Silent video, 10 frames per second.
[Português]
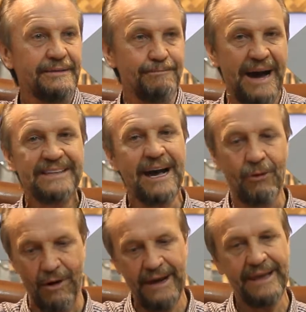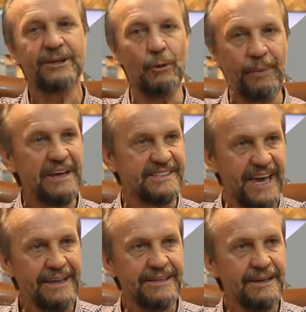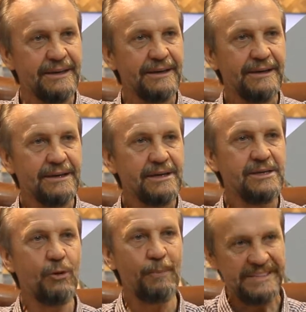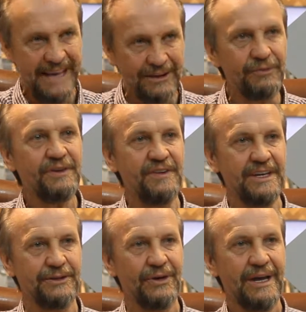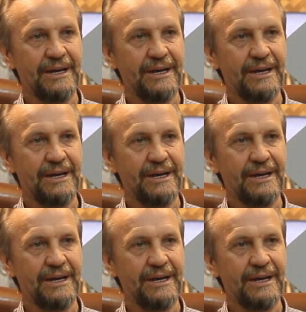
mas agora entre o presente e o passado vivido.